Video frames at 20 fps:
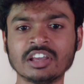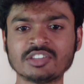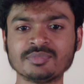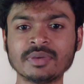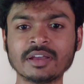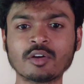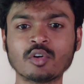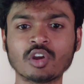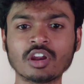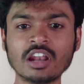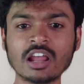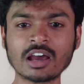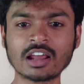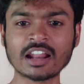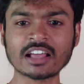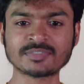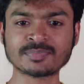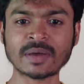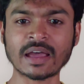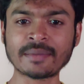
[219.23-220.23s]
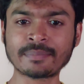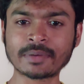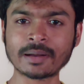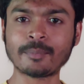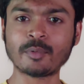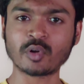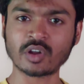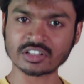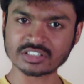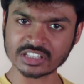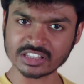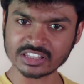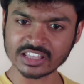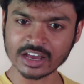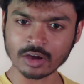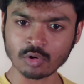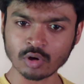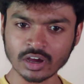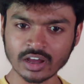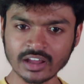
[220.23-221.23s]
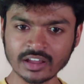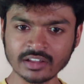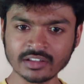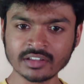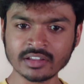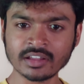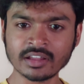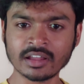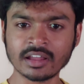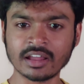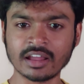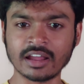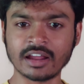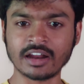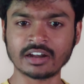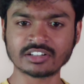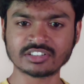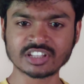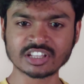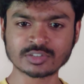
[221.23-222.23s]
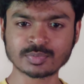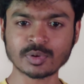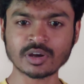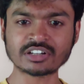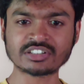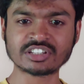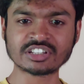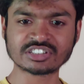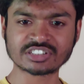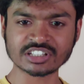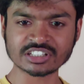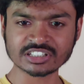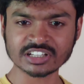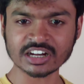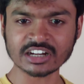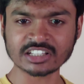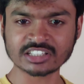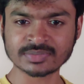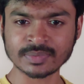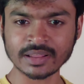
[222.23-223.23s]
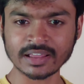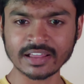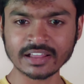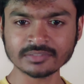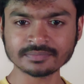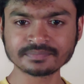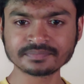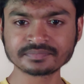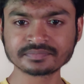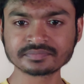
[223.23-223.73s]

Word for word: इसमें गोरिल्ला ग्लास फाइव का प्रोटेक्शन दिया हुआ है एंड सिक्स पॉइंट सिक्स इंच का डिस्प्ले है